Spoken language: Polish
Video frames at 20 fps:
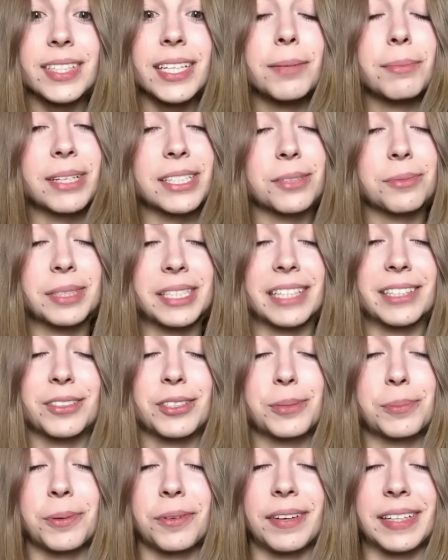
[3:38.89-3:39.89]
Bardzo bym chciała tego
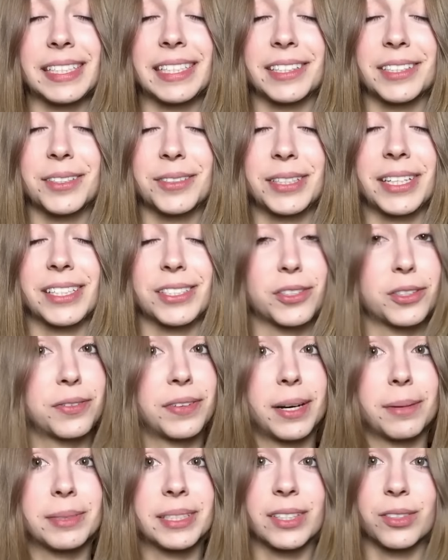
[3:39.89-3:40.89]
spróbować, dlatego teraz
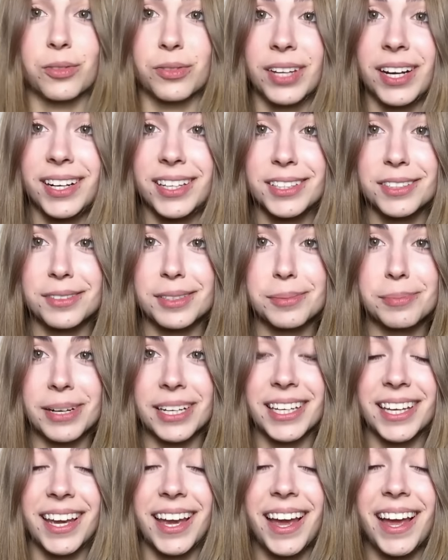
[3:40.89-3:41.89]
otwieram się na totalnie nowe
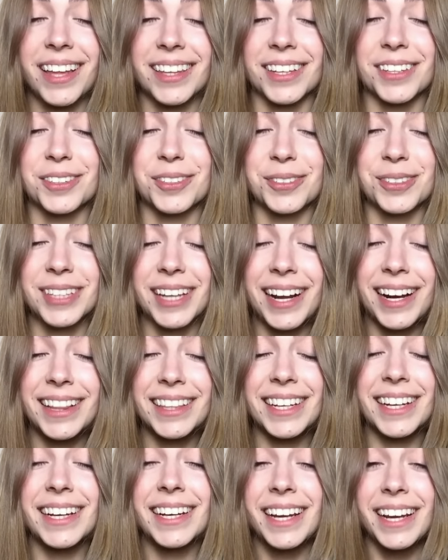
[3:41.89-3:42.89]
smaki, na
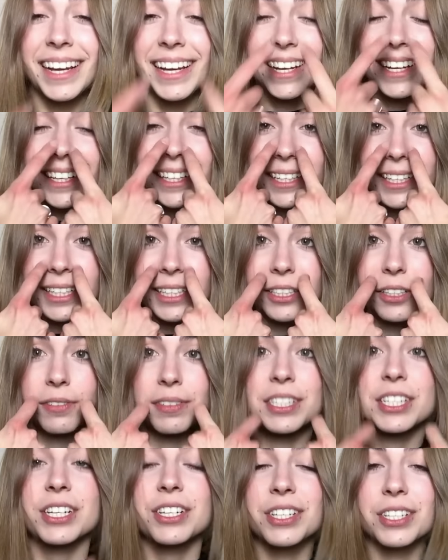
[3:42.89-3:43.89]
totalne e,
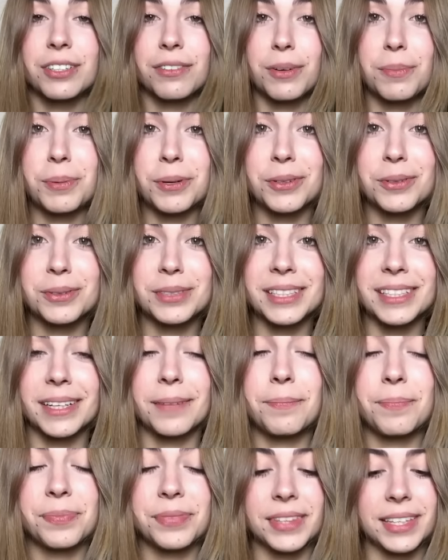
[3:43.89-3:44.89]
nowe rzeczy, nowe
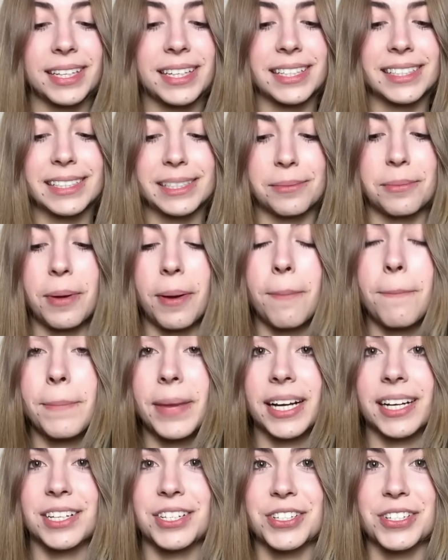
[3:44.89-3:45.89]
produkty i jestem
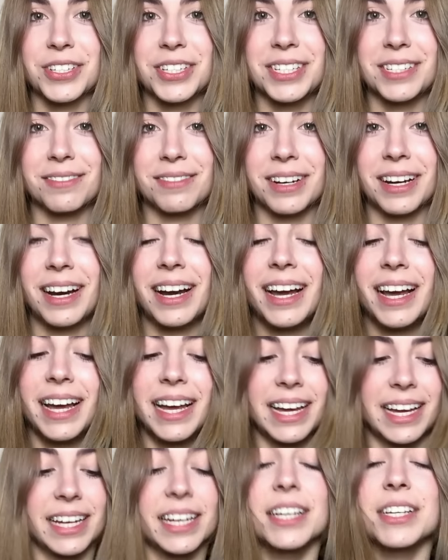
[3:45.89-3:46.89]
mega szczęśliwa,
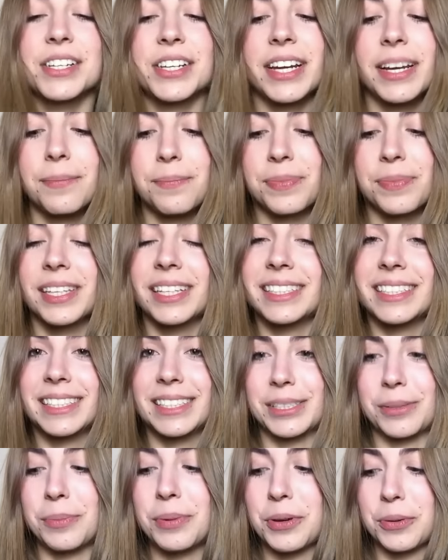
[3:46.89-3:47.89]
że
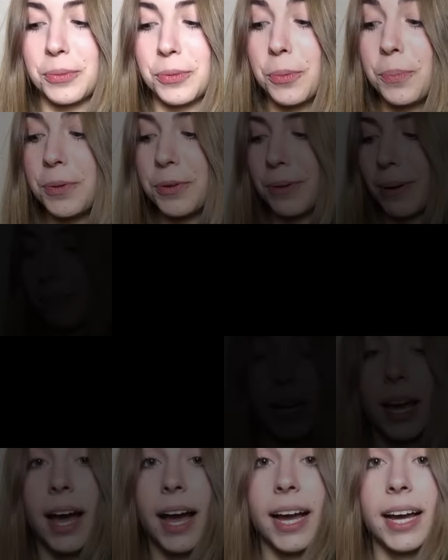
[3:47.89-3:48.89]
sobie ją kupiłam.
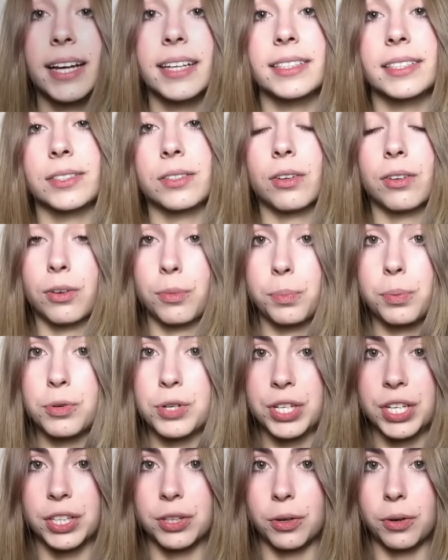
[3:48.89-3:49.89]
A skoro
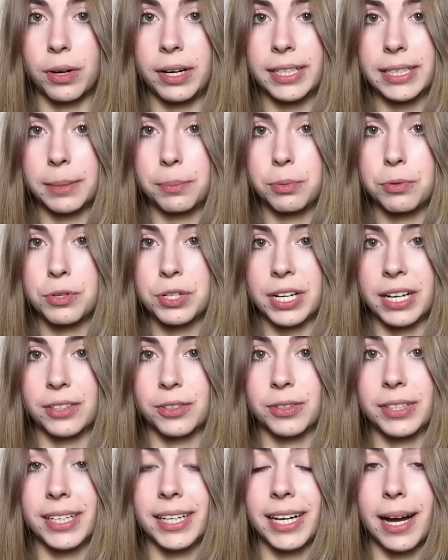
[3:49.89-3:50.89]
puszki, to kolejna puszka
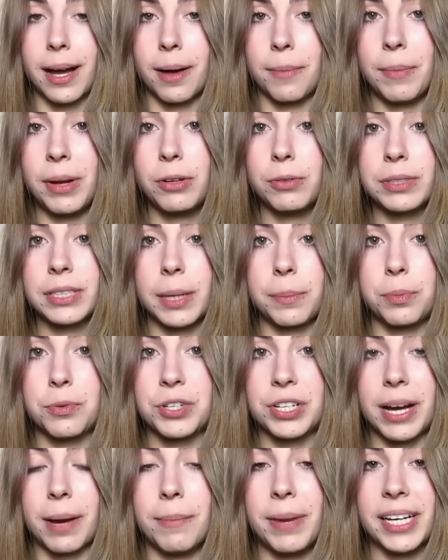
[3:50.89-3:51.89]
to taka malutka
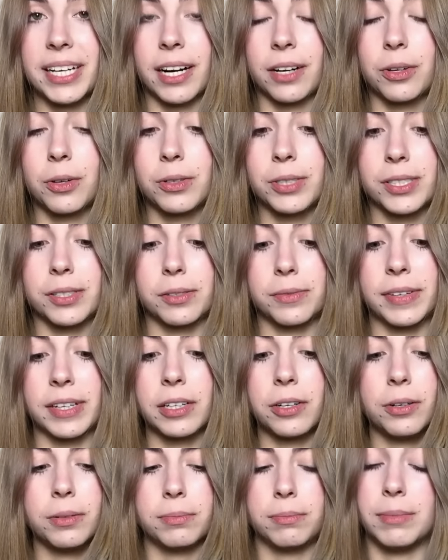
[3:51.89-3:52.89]
puszka mleka
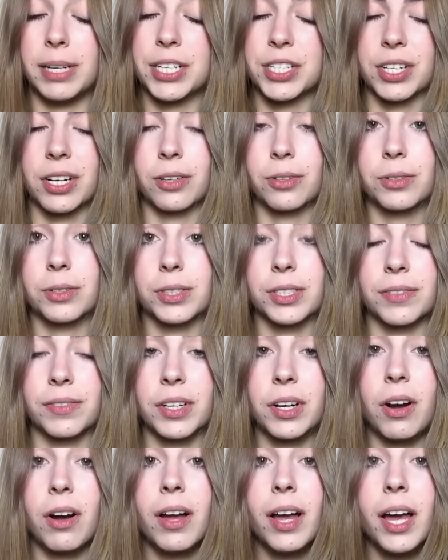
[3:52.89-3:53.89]
kokosowego, mleczka
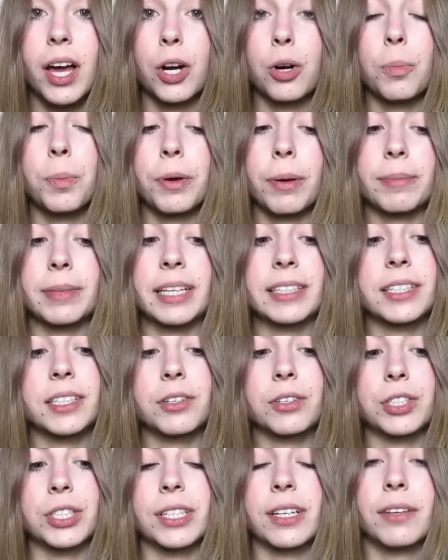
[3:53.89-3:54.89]
kokosowego. Kupiłam
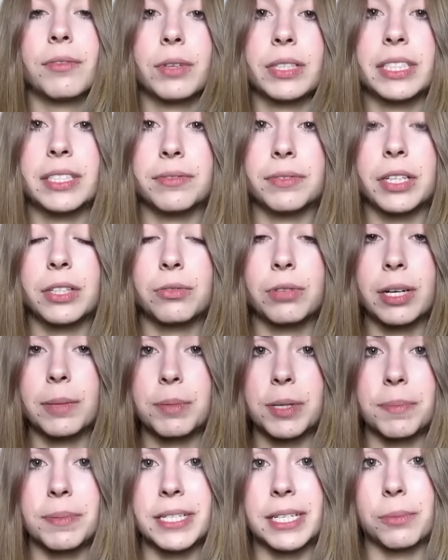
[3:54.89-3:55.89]
dlatego, że właśnie w niektórych
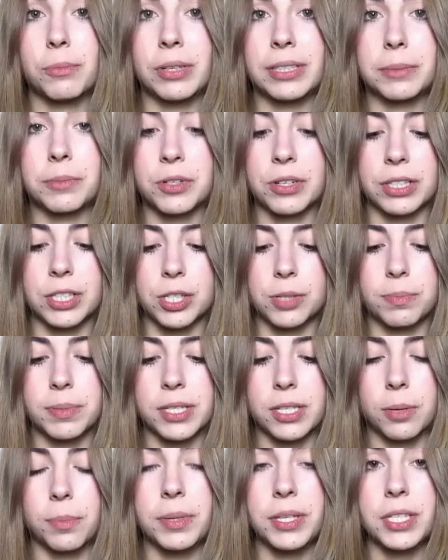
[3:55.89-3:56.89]
przepisach była na przykład, żeby
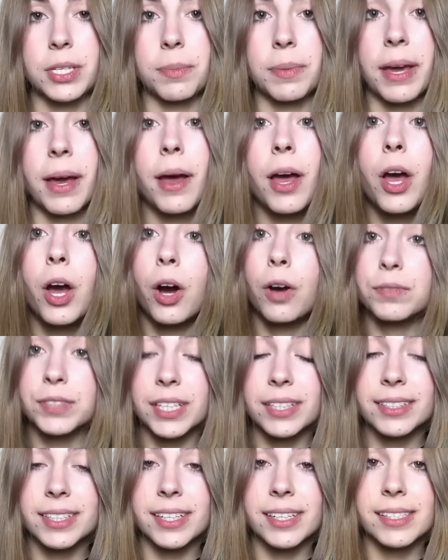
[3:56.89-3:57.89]
zrobić sobie
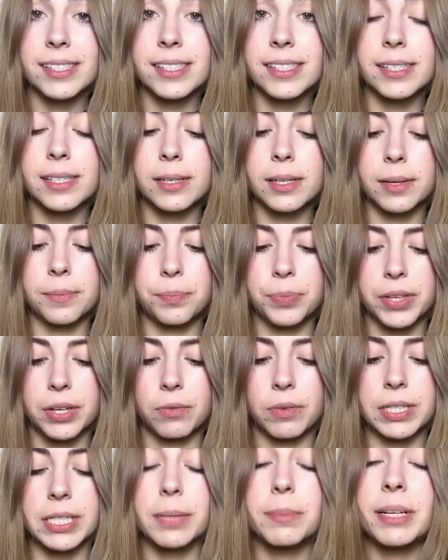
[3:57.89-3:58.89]
owsiankę z e,
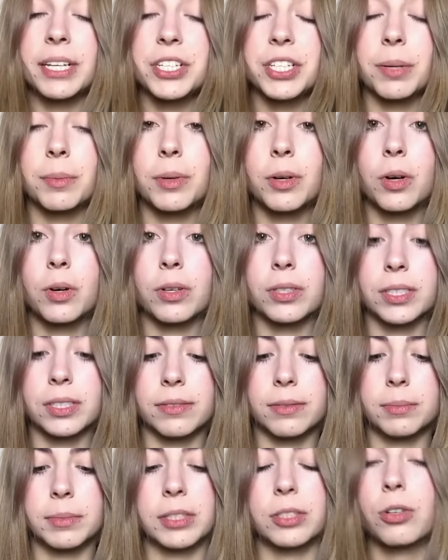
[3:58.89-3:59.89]
właśnie mleczkiem
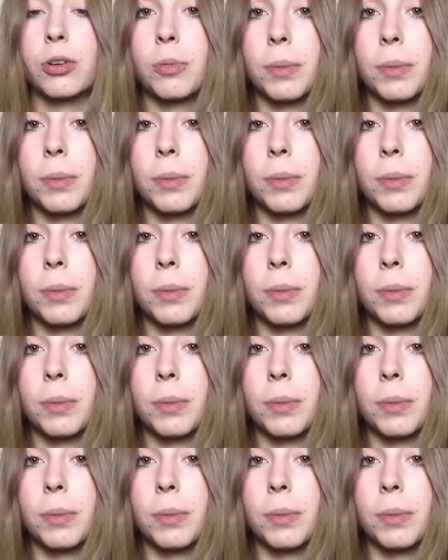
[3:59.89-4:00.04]
kokosowym, dlatego